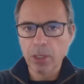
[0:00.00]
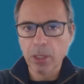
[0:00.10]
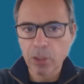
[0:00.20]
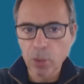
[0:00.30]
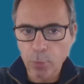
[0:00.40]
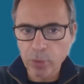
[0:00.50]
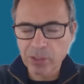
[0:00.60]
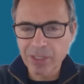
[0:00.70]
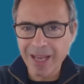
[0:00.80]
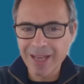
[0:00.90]
Eu
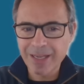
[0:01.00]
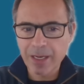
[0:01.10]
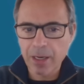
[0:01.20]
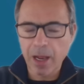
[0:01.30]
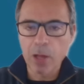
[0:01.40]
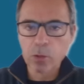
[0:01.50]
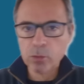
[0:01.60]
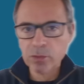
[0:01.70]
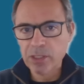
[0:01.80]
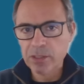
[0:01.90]
posso dar
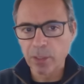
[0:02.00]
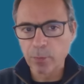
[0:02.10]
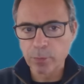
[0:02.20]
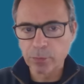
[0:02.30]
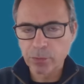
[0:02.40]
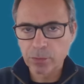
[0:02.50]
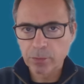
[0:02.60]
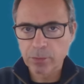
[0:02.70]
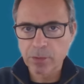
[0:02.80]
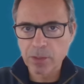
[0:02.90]
alguns exemplos,
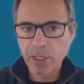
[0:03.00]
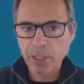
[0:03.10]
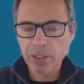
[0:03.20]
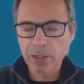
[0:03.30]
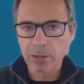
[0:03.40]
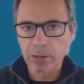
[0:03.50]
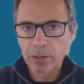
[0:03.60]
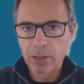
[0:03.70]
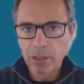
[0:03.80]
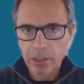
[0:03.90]
desde
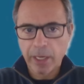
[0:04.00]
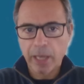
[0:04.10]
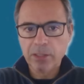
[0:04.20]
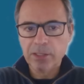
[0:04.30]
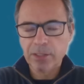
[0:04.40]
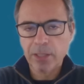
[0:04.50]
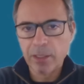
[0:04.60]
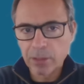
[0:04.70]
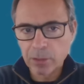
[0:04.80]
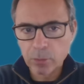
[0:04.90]
Kelly
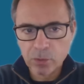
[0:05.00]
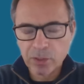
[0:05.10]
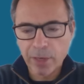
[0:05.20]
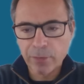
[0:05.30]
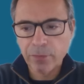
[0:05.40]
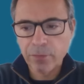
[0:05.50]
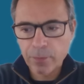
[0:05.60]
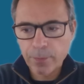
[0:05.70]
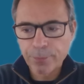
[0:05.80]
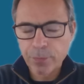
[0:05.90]
Slater no surf,
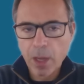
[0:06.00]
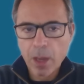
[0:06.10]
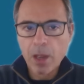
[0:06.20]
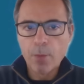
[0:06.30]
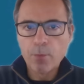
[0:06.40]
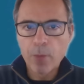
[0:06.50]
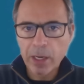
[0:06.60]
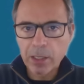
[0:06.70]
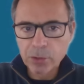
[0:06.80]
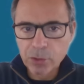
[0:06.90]

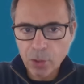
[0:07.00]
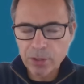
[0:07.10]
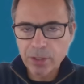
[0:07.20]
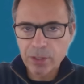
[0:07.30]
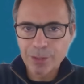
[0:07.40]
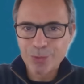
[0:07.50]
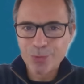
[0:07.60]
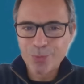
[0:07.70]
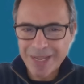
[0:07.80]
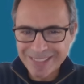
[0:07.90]
Michael Jordan
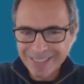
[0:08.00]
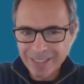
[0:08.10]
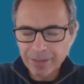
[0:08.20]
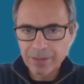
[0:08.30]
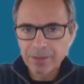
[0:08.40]
no basquete,